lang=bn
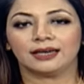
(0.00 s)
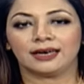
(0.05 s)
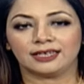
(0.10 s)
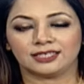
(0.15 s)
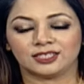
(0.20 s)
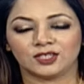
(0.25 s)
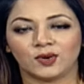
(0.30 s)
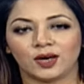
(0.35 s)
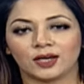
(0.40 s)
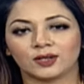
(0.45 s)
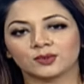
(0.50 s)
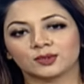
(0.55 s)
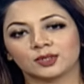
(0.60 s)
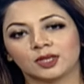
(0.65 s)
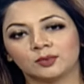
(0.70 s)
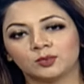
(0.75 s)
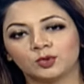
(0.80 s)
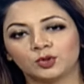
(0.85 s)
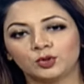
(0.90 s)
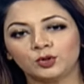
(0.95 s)
এ ছিল
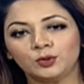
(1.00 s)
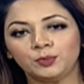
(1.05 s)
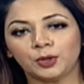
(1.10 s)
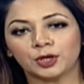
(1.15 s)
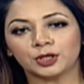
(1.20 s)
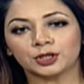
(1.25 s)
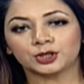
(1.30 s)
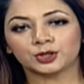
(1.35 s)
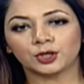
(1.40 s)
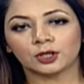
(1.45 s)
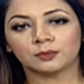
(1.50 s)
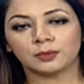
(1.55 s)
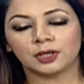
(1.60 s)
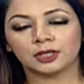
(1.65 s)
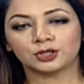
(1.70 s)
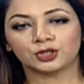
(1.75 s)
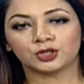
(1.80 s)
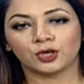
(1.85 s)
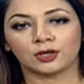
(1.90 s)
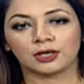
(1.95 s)
এখনকার মতো পরের
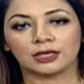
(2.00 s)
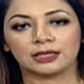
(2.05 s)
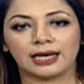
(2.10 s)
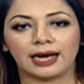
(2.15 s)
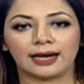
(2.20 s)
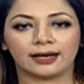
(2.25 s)
সংবাদ সকাল